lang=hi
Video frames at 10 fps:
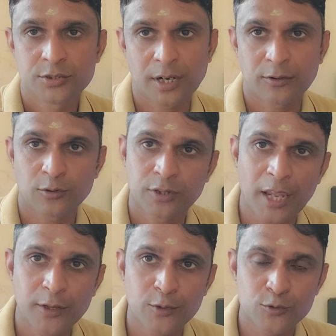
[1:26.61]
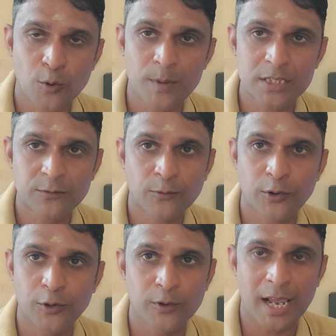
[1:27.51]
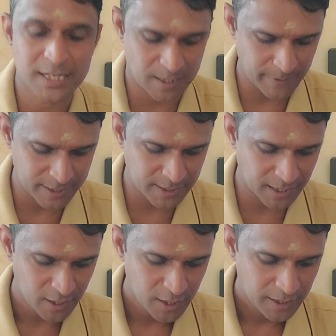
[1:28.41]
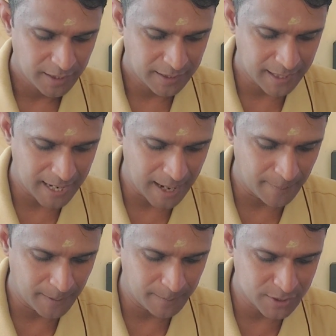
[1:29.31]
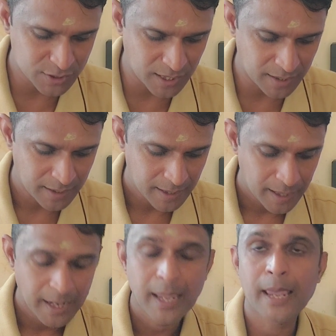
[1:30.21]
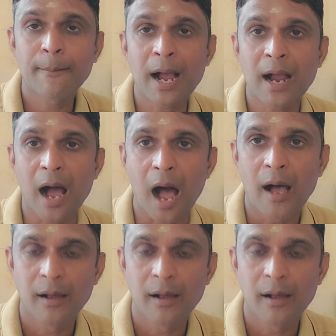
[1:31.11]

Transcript: सर तो थैंक यू सो मच फॉर योर नाइस कमेंट सर इनका नाम है मिस्टर हेमंगा